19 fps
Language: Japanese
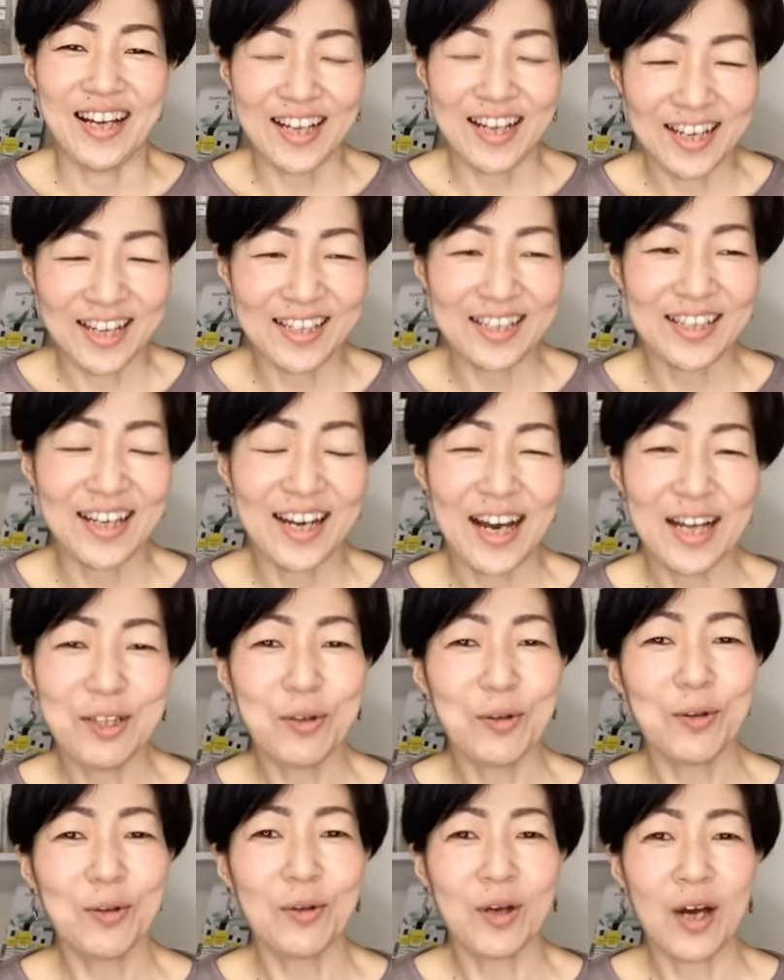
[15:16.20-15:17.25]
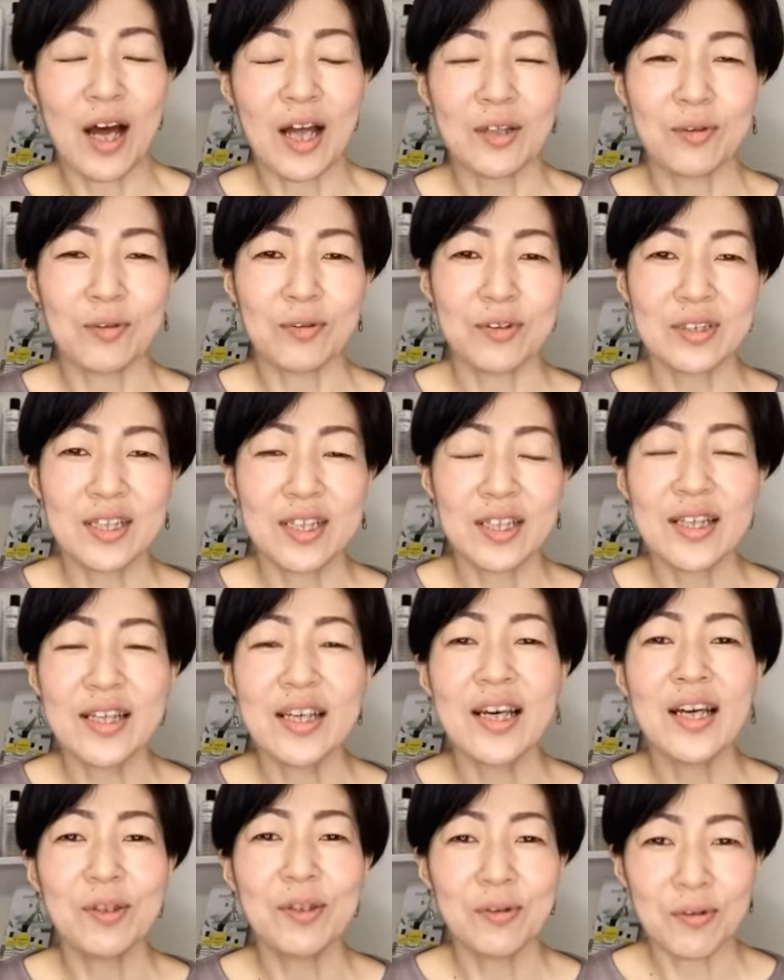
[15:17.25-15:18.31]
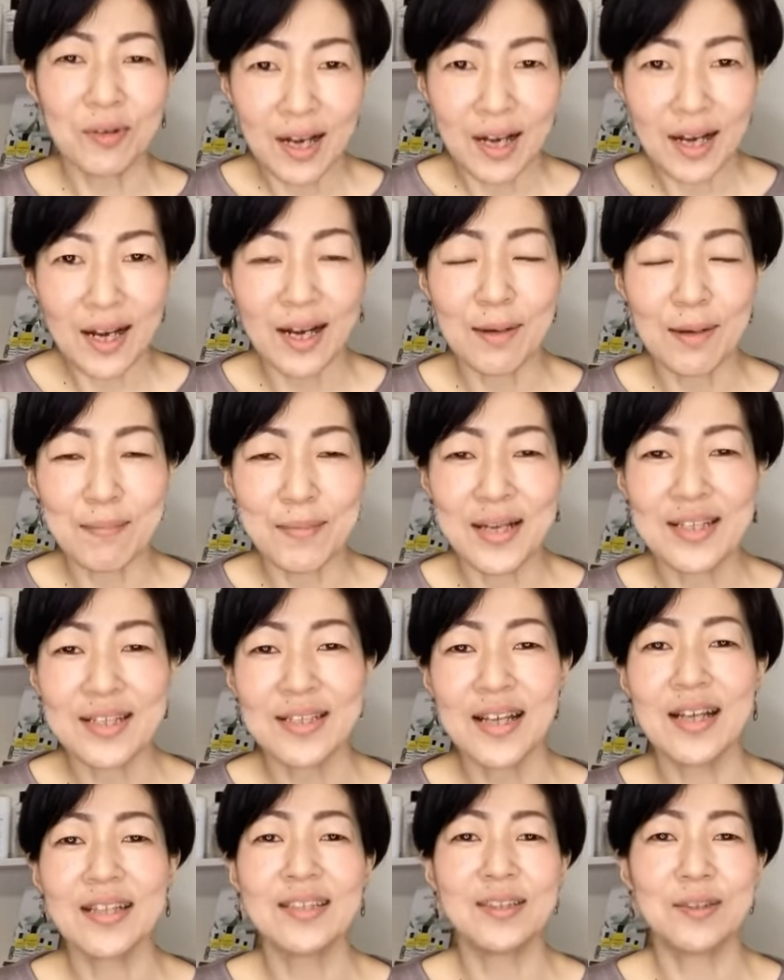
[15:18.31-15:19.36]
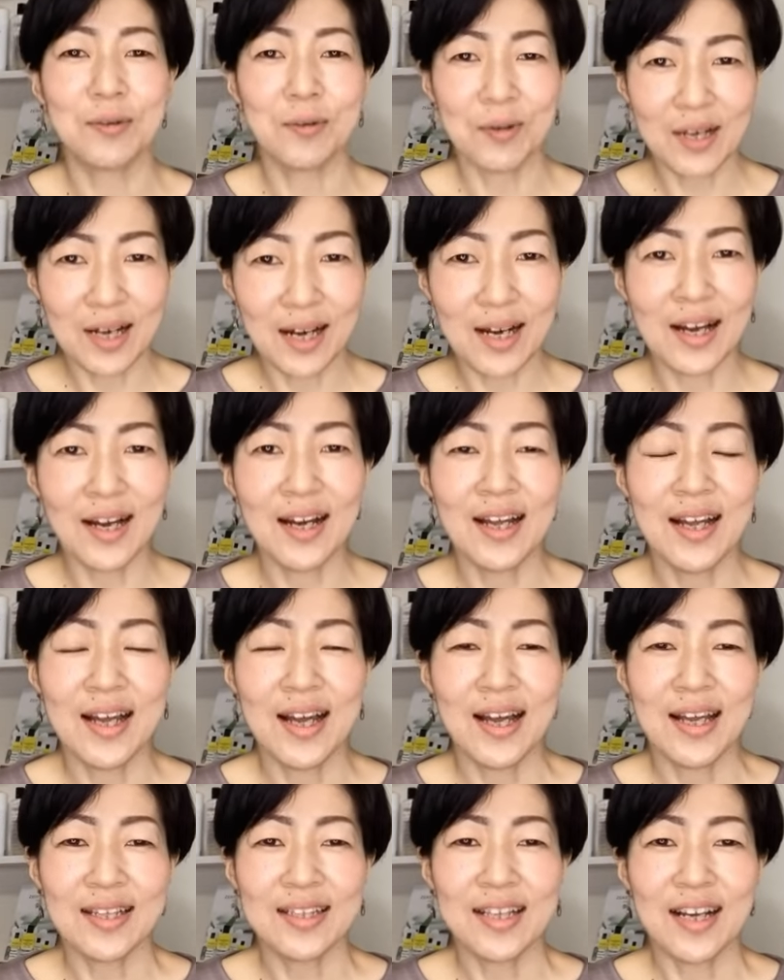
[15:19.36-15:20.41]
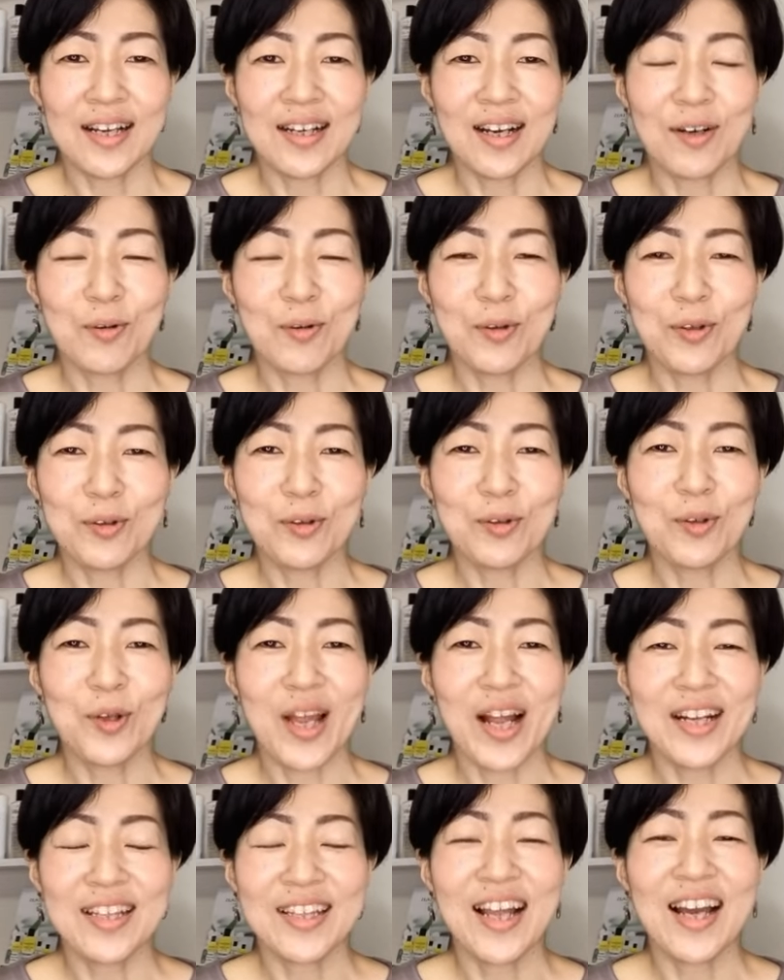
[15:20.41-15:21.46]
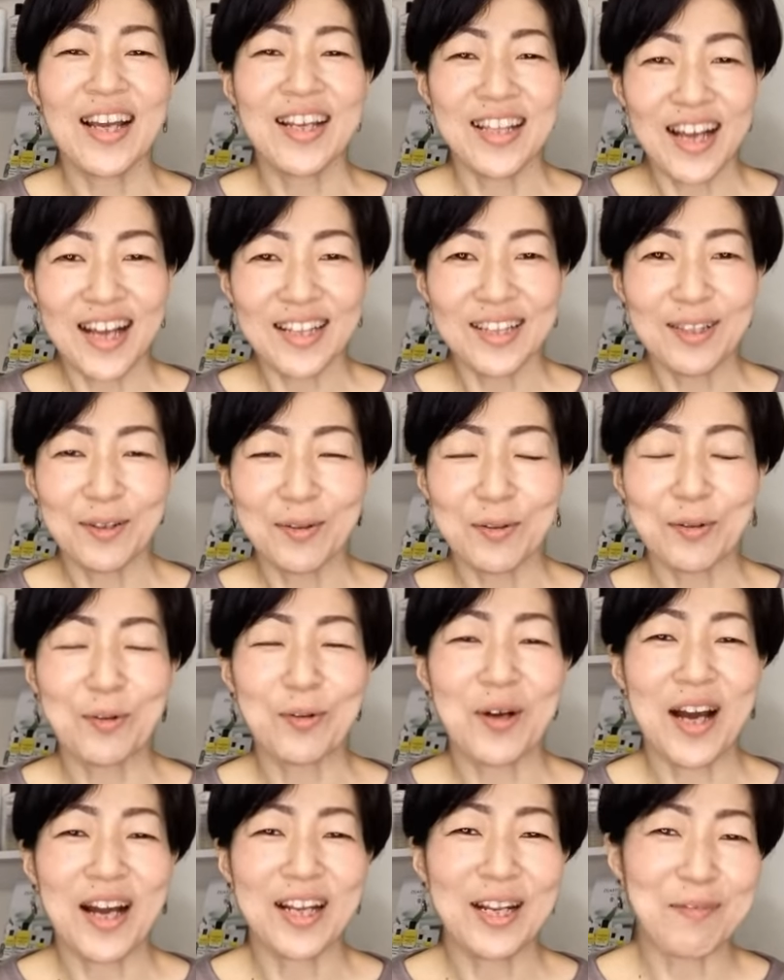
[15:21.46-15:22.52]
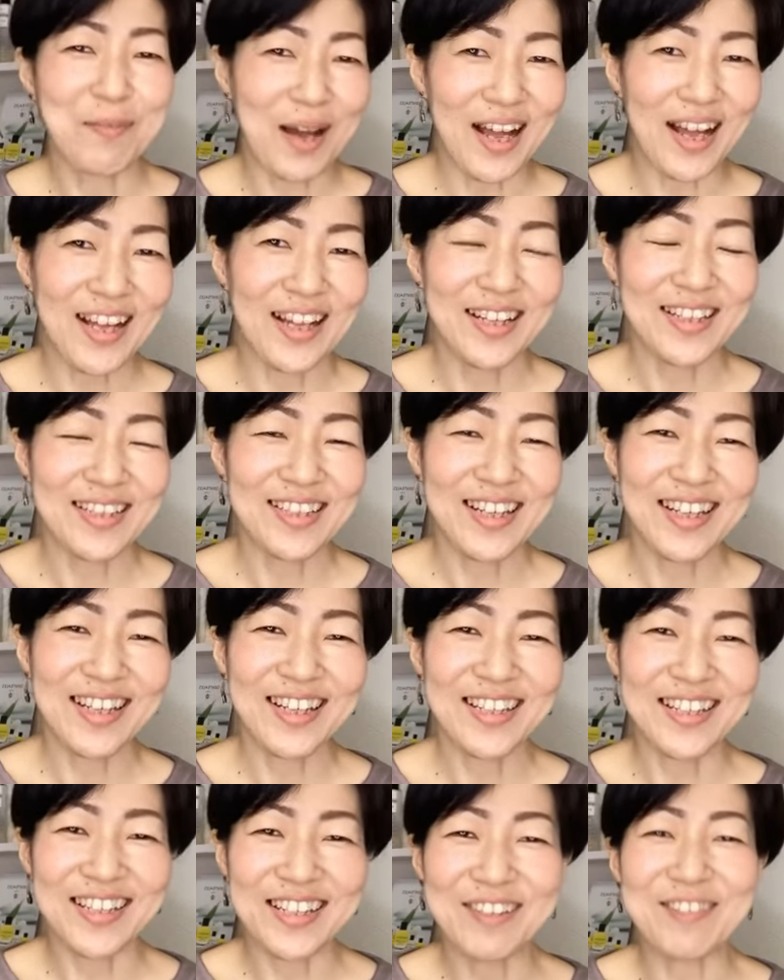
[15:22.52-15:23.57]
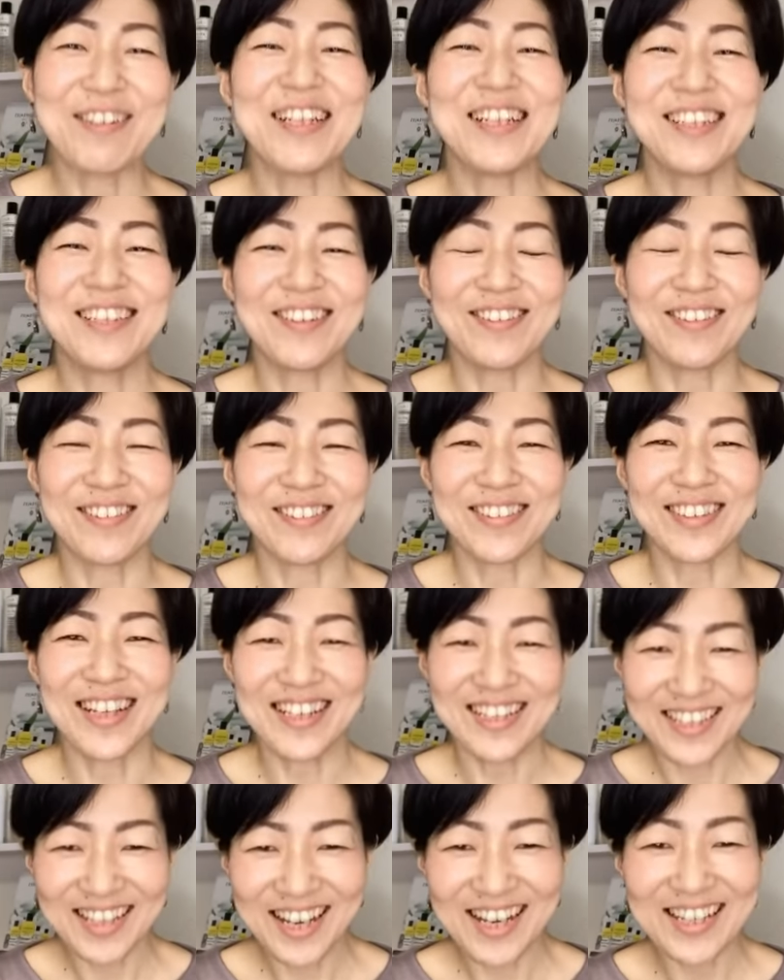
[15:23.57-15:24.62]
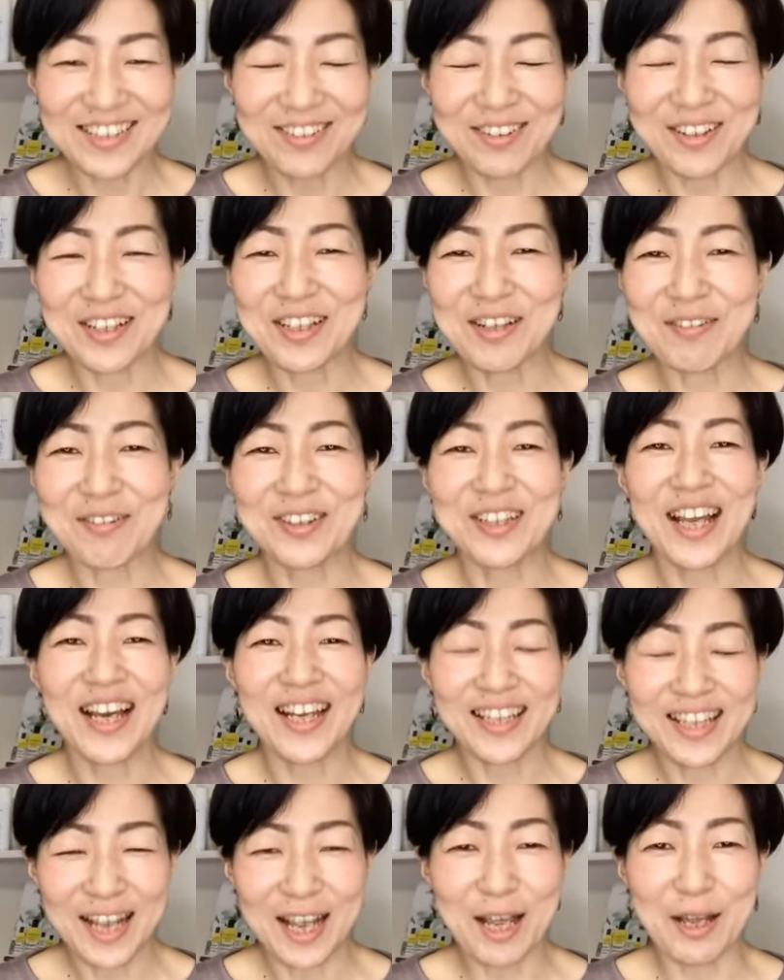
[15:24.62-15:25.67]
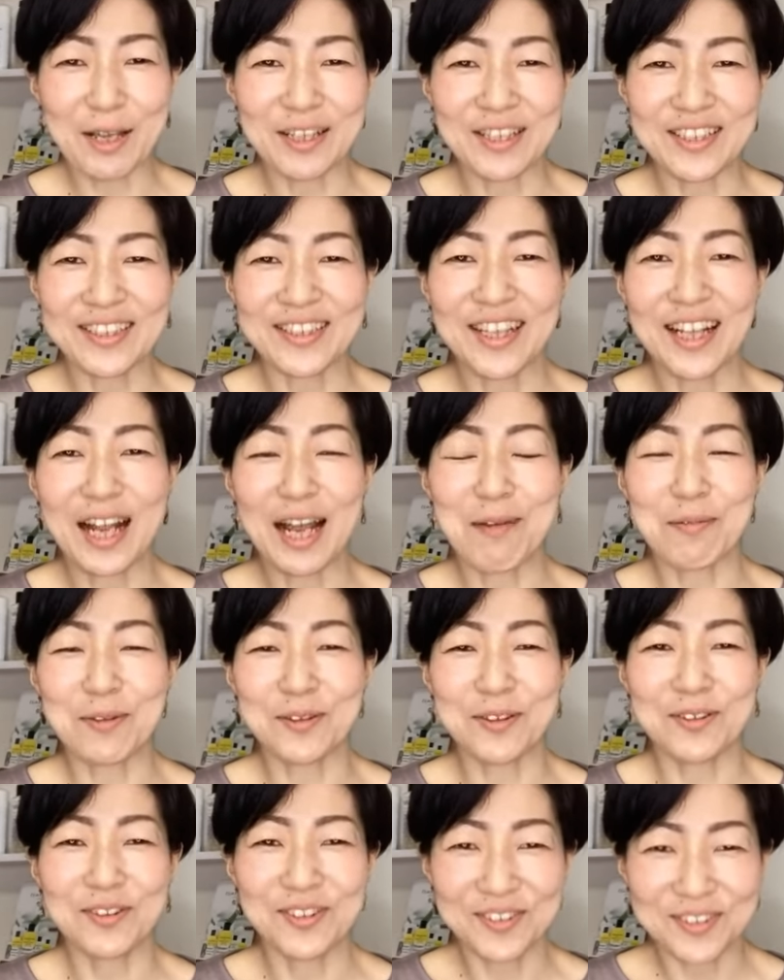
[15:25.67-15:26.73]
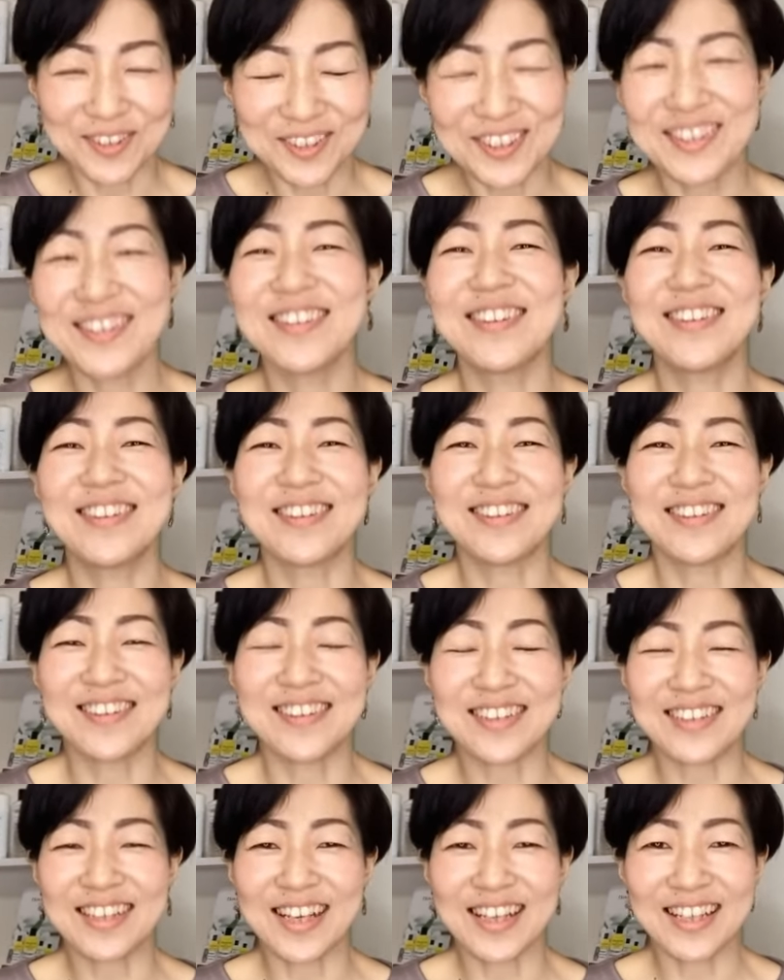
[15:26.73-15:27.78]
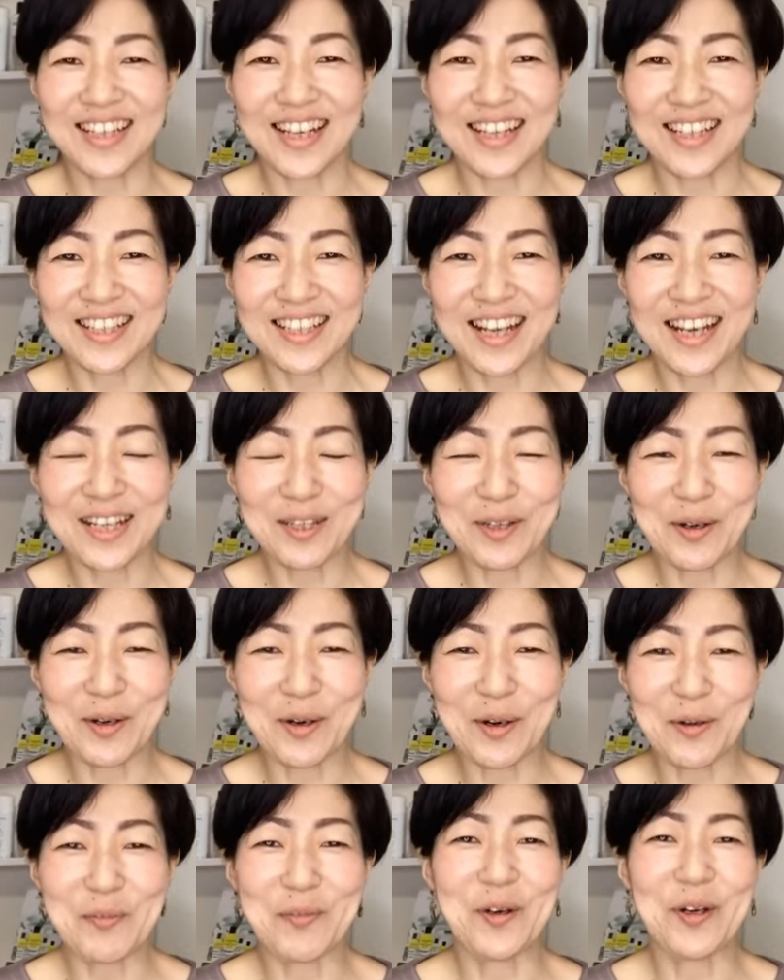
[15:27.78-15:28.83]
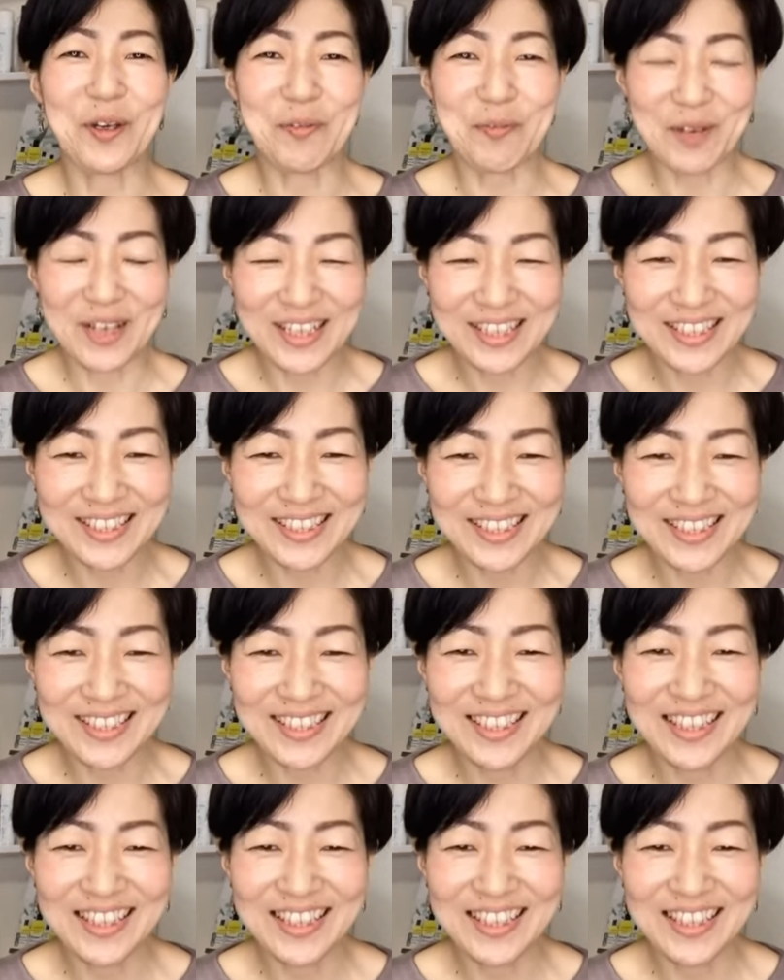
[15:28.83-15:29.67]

はいあとあのスキンケアとかマッサージとかなんかこういうことやりたいなっていうことがあれば是非リクエストくださいそれに応えてインスタライブ少しずつ続けていきたいと思います